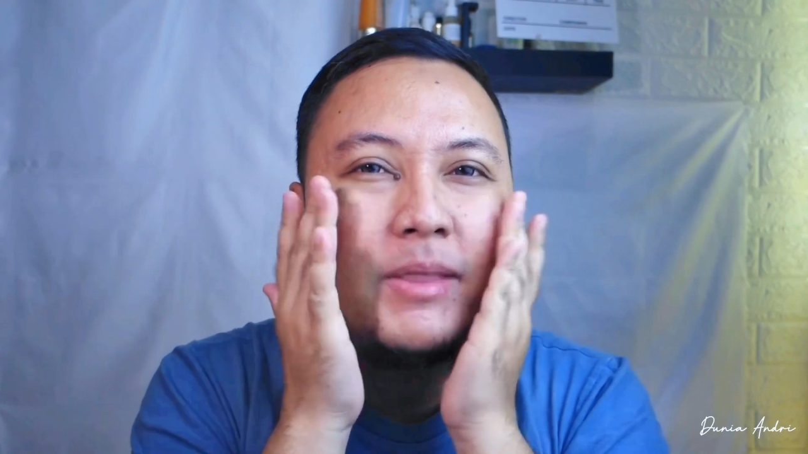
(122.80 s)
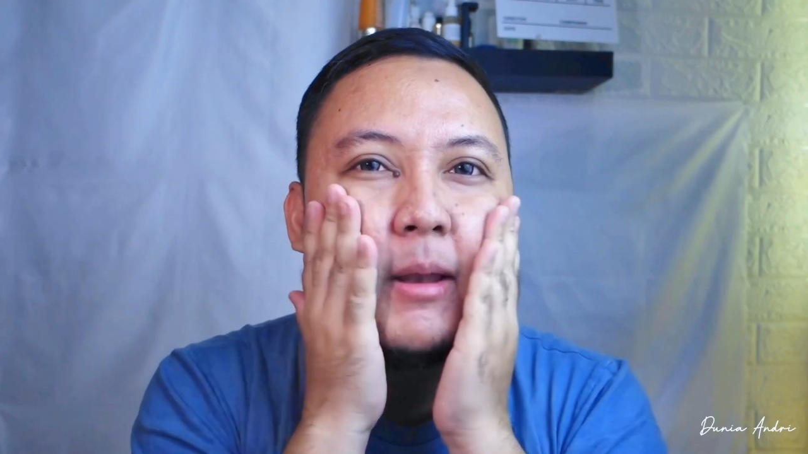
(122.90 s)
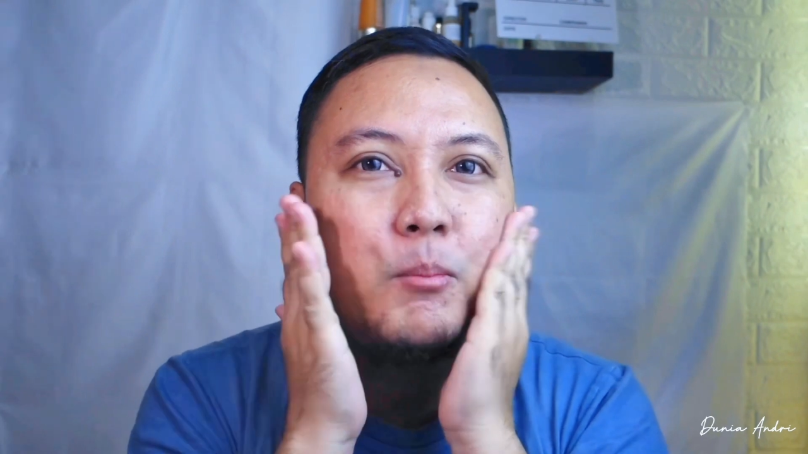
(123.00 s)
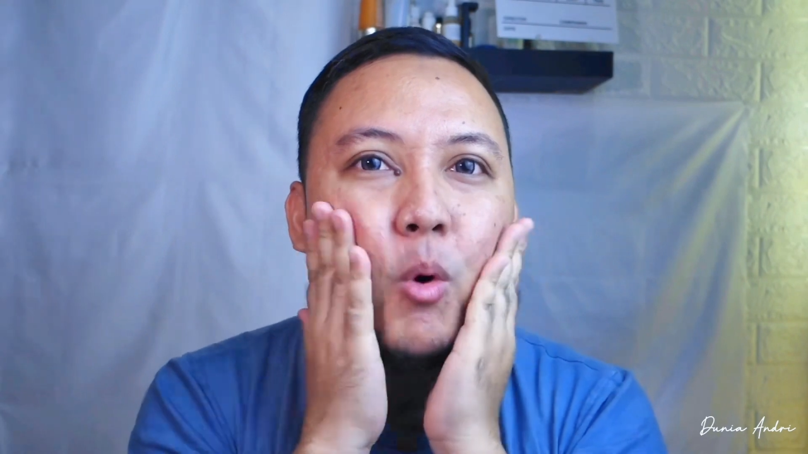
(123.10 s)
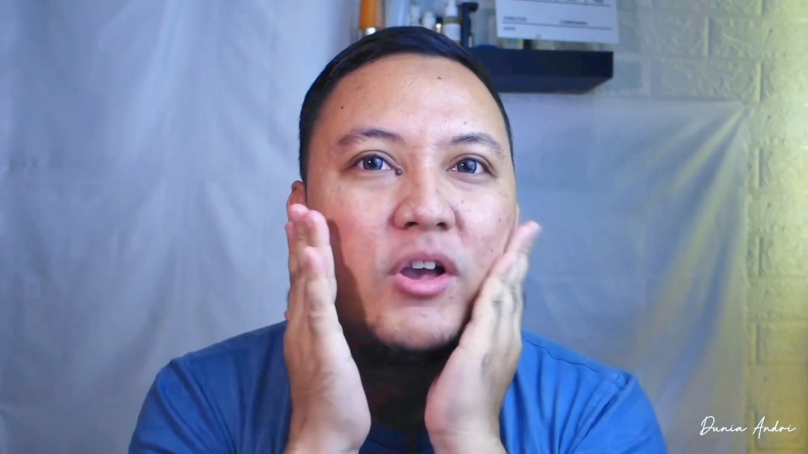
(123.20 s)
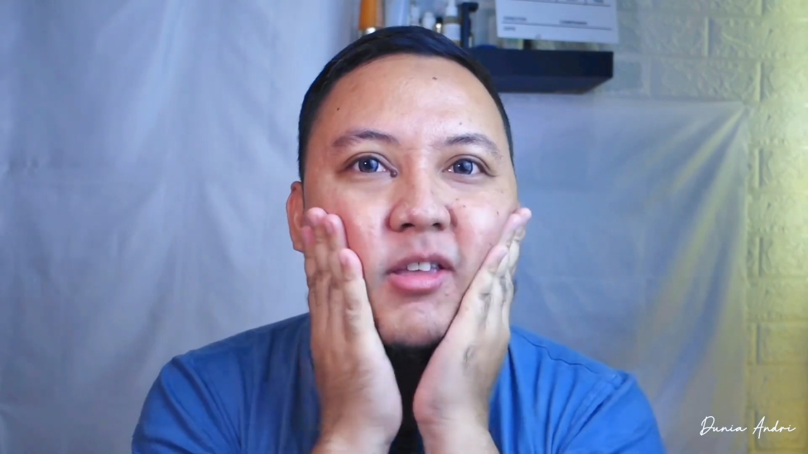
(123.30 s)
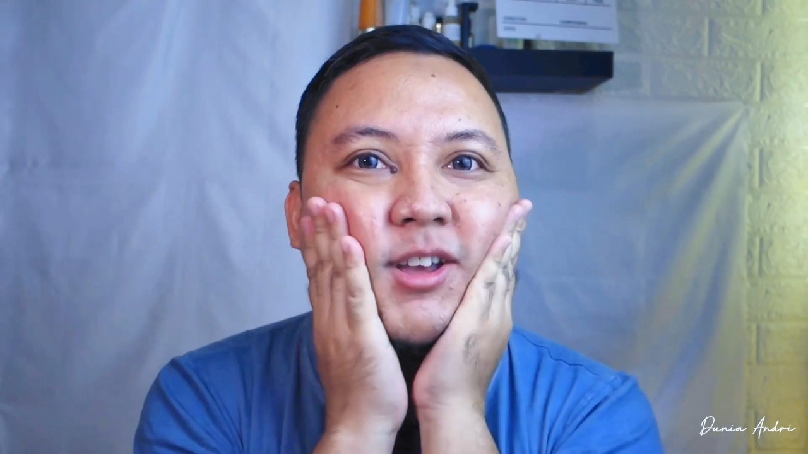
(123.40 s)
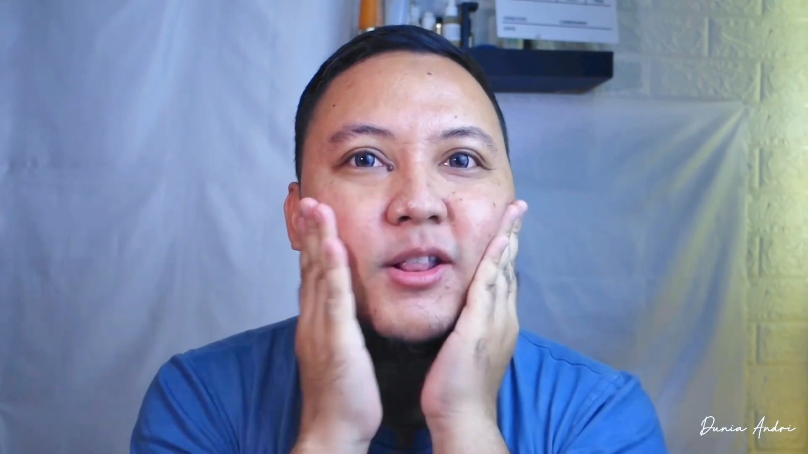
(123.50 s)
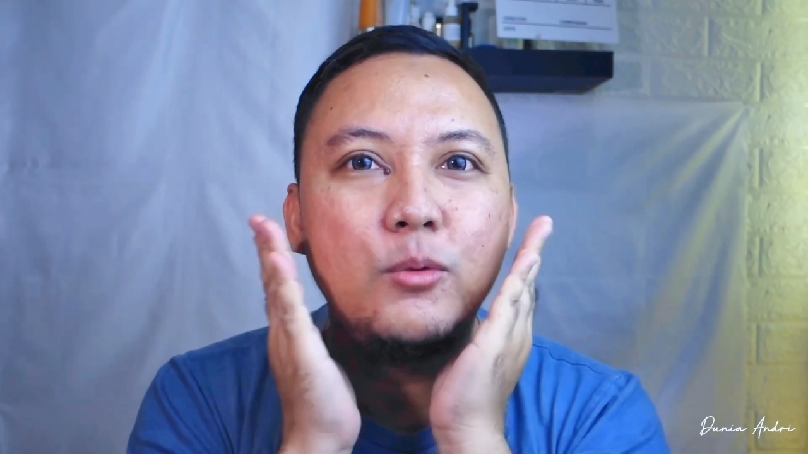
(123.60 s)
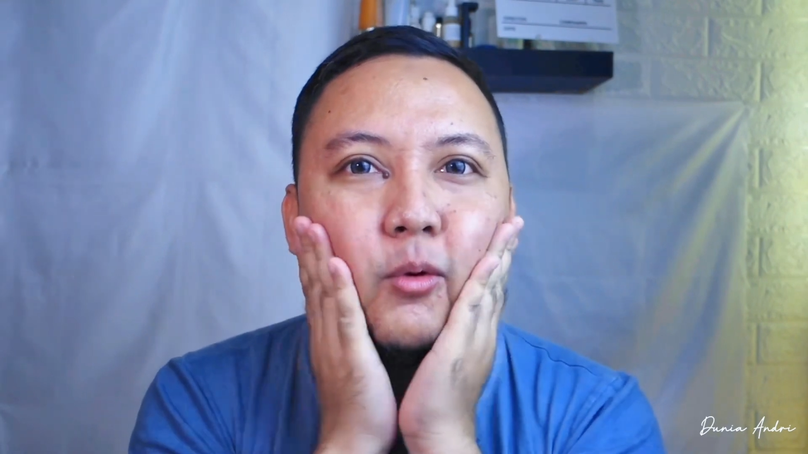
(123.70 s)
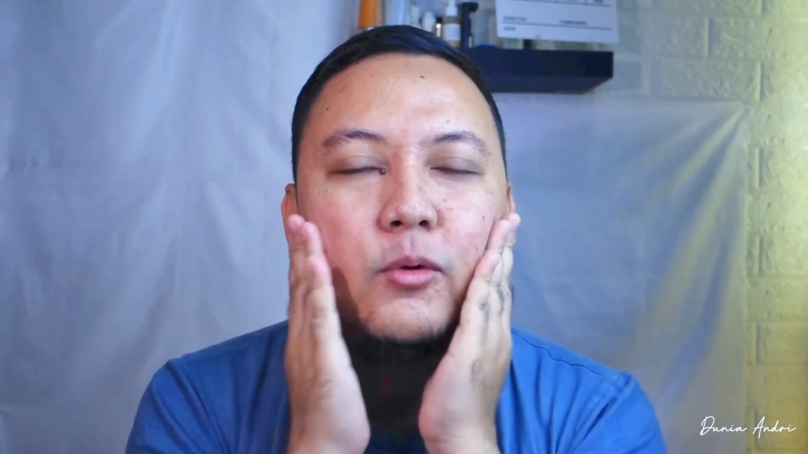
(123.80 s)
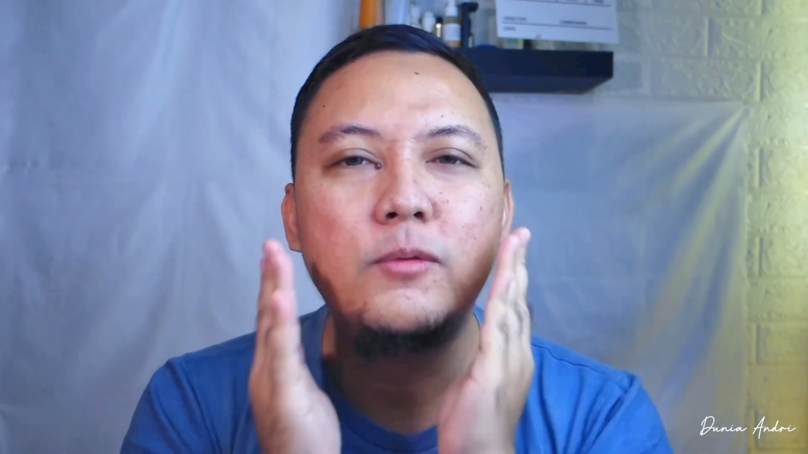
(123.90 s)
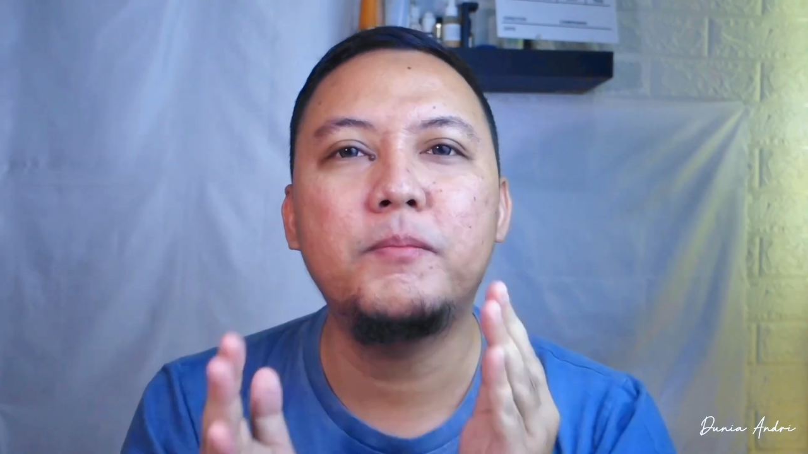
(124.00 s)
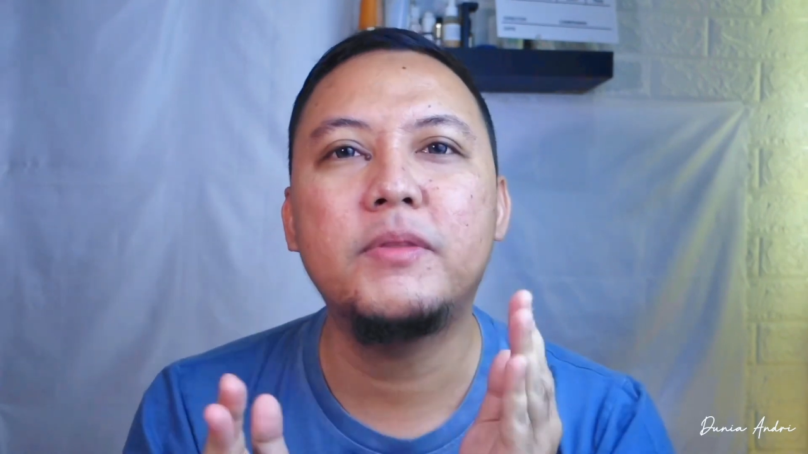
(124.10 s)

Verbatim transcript: dan moist gitu